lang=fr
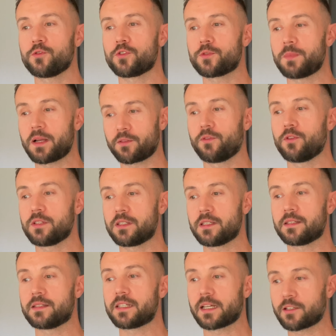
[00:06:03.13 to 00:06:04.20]
smartphone qui est
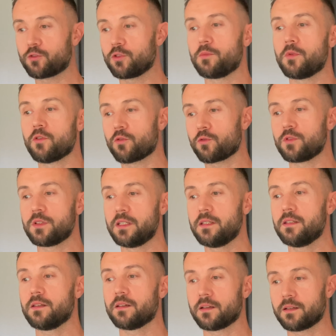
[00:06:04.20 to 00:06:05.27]
directement
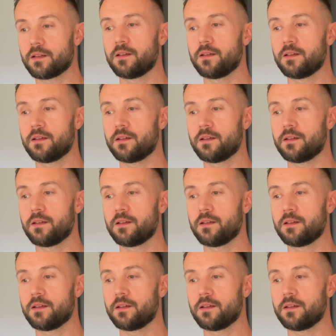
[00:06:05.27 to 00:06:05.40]
relié euh,